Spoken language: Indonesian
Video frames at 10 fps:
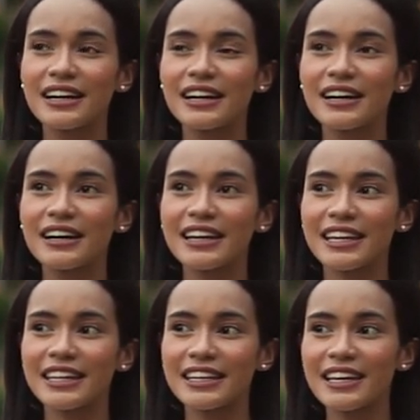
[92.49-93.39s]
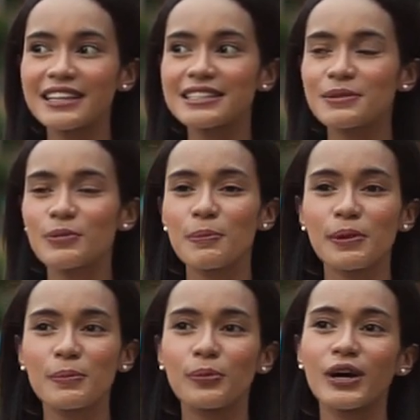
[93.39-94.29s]
uh, inginnya semua
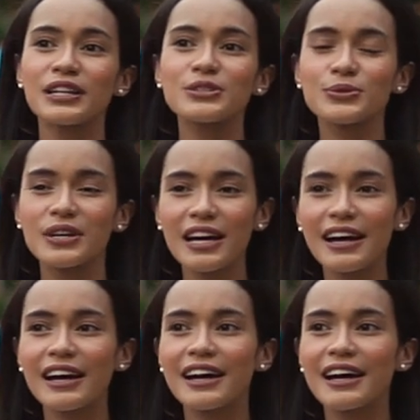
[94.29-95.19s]
perempuan juga